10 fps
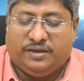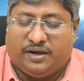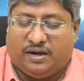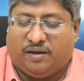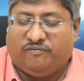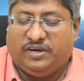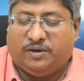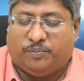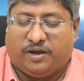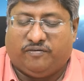இரண்டாம் வீட்டு
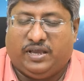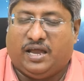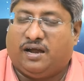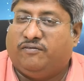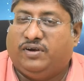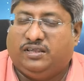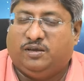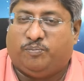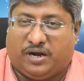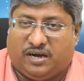பார்வையாக விழுது
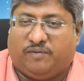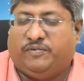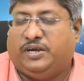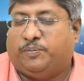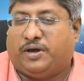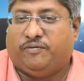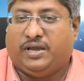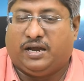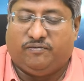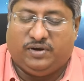பன்னெண்டாம் வீட்டு
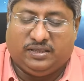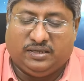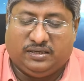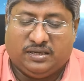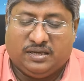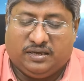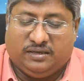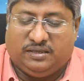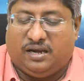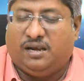பார்வையாக விழுது
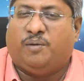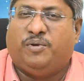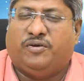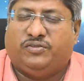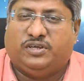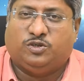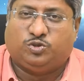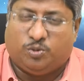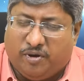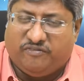இது எல்லாமே வந்து
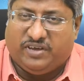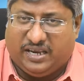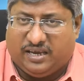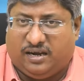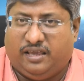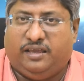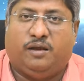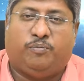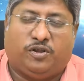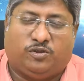சுப விரயங்களை
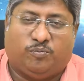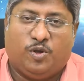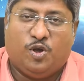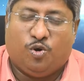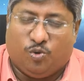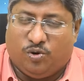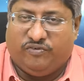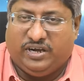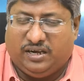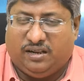ஏற்படுத்தும் உங்கள்
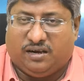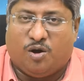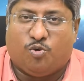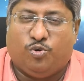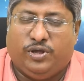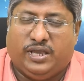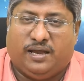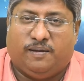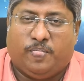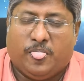வீட்டில் இருக்கக்கூடிய
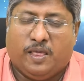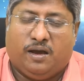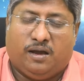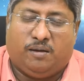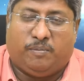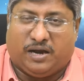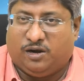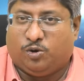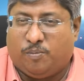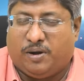
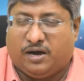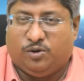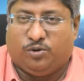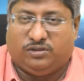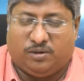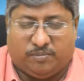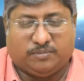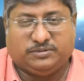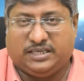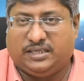மகனுக்கோ மகளுக்கோ
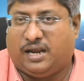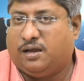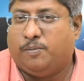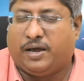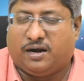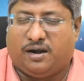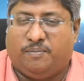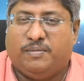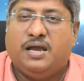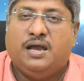திருமணம் செய்து அழகு
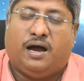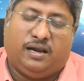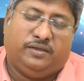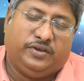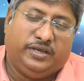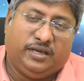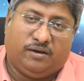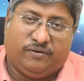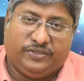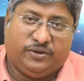பார்க்கலாம் அல்லது
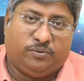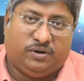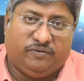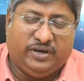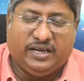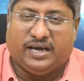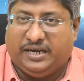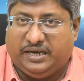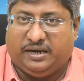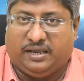நீங்கள் வந்து ஒரு வீடு
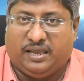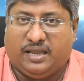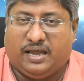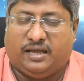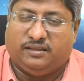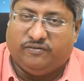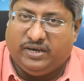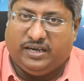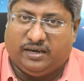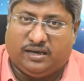கட்டிகிட்டு இருக்கீங்க அந்த
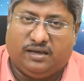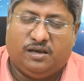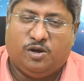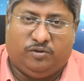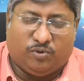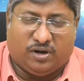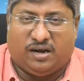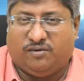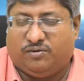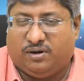வீட்டிற்கு இவ்வளோ
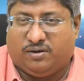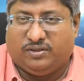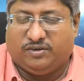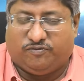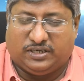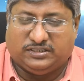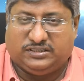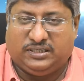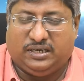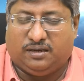நாள் உங்களுக்கு வந்து
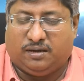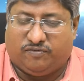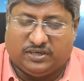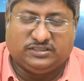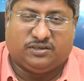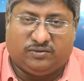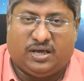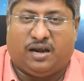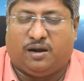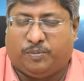ஃபண்ட்ஸிங் ஃபண்ட்ஸை வந்து
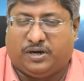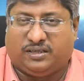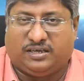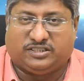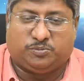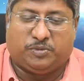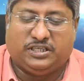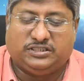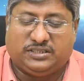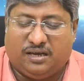அலாட் பண்ணுறது கஷ்டமாக
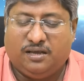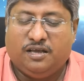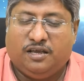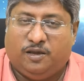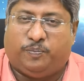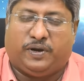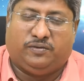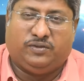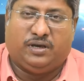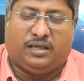இருந்துச்சுன்னா இப்போ
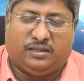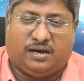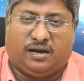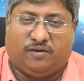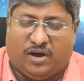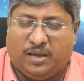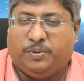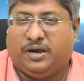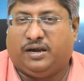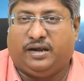வந்து அதற்கான
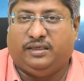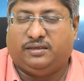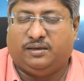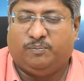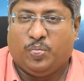வாய்ப்புகள் கிடைத்து